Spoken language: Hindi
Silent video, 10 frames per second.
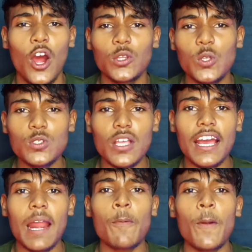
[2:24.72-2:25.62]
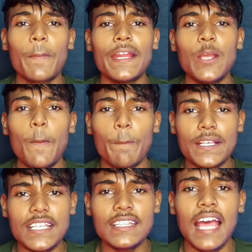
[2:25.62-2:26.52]
और दोस्तों अगर आपको वीडियो
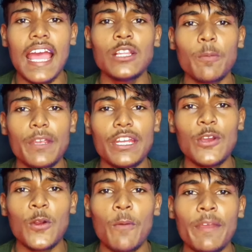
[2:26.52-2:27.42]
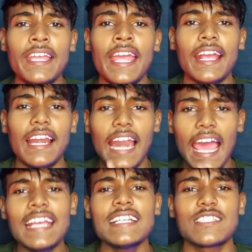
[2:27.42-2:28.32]
पसंद आए तो वीडियो को भी एक
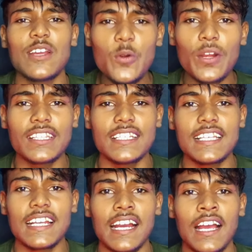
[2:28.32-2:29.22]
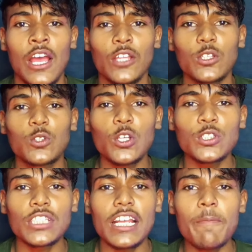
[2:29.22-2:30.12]
लाइक जरूर कर दीजिएगा तो
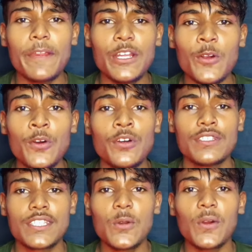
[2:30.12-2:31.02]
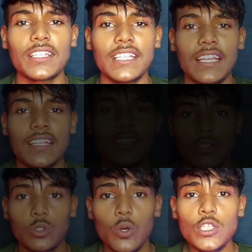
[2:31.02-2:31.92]
दोस्तों चलिए वीडियो को शुरू करते हैं
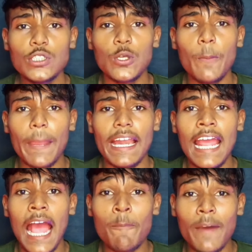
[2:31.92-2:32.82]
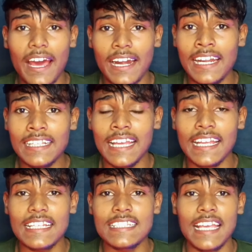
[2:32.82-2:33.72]
दोस्तों पहले आप अर्निंग
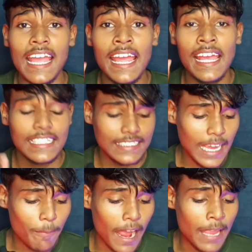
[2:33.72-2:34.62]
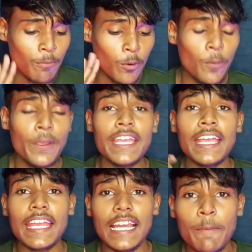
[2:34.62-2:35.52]
देख लीजिए ये भाई मूवी की
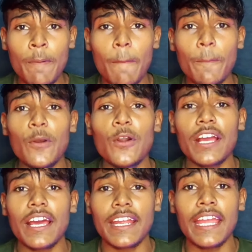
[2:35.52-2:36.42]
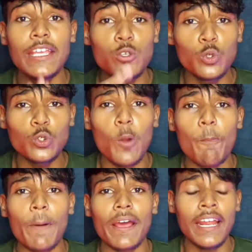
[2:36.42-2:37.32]
क्लिप अपलोड करके
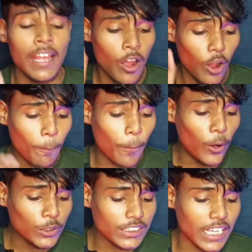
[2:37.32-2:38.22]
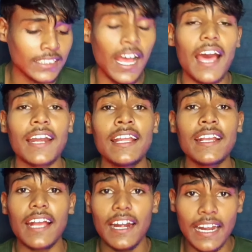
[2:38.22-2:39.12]
यूट्यूब पर और बहुत ज्यादा
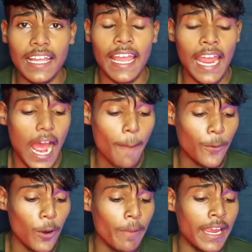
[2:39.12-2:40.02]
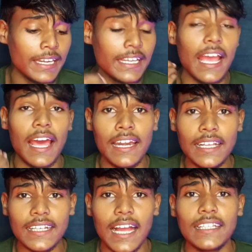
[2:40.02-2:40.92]
अर्निंग कर रहे हैं आपको मैं इनकी
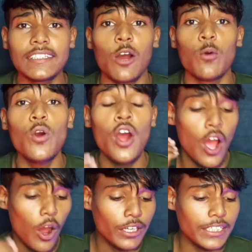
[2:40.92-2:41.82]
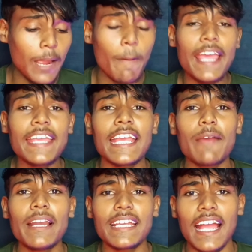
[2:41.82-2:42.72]
अर्निंग दिखा देता हूं और ये भाई
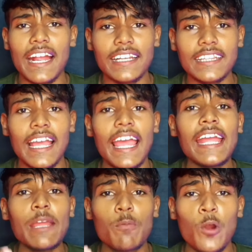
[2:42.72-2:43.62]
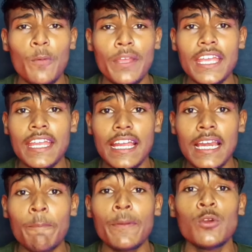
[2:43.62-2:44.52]
केवल क्या करते हैं कि मूवी की
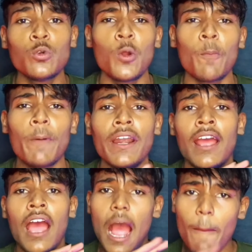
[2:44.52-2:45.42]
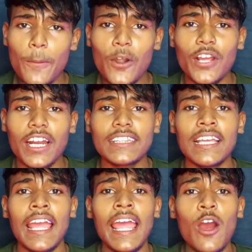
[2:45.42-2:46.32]
क्लिप यूट्यूब पर अपलोड करते
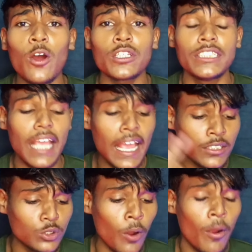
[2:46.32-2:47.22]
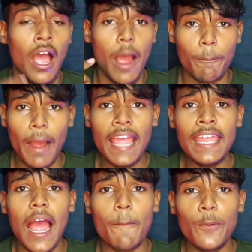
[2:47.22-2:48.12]
हैं हैं और ये जो
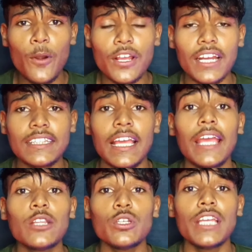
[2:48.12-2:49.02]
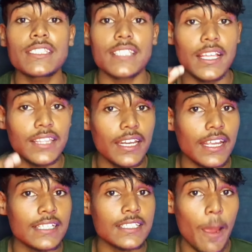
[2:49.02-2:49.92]
भाई अपलोड करते हैं तो ये सही
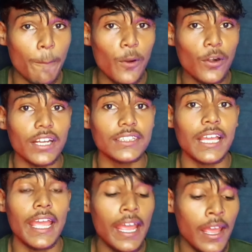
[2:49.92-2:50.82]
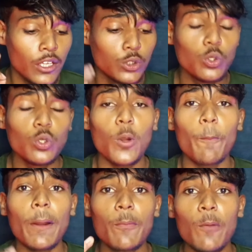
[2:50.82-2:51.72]
तरीके से अपलोड करते हैं
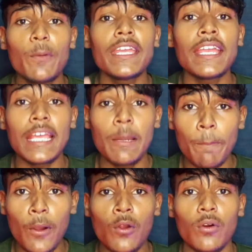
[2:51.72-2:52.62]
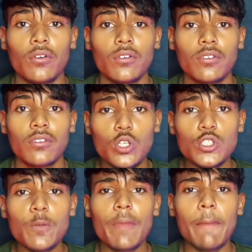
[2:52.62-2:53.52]
यूट्यूब पर मूवी की क्लिपों को
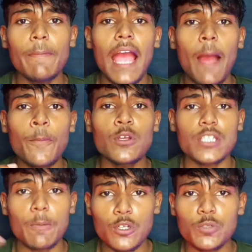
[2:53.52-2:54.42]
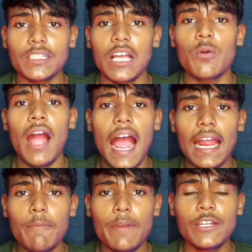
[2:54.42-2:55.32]
दोस्तों मैं भी आपको सब कुछ बताऊंगा
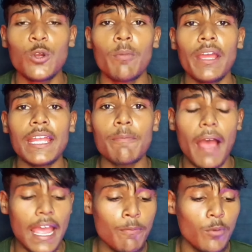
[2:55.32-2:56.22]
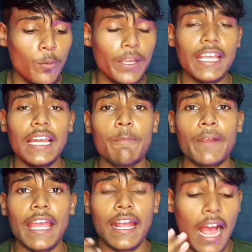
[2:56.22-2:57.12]
आगे वीडियो में कि भाई मूवी क्लिप
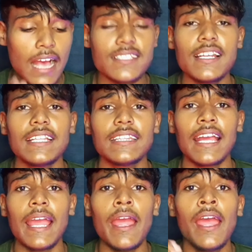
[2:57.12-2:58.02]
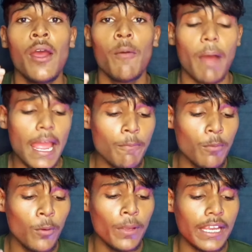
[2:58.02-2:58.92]
कहाँ से लेते हैं भाई
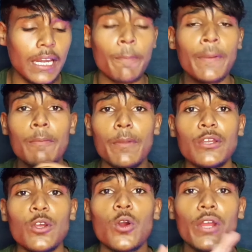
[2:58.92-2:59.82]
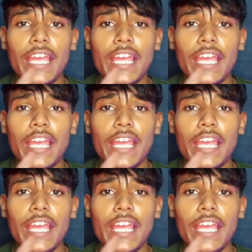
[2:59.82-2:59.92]
मूवी क्लिप की वीडियो को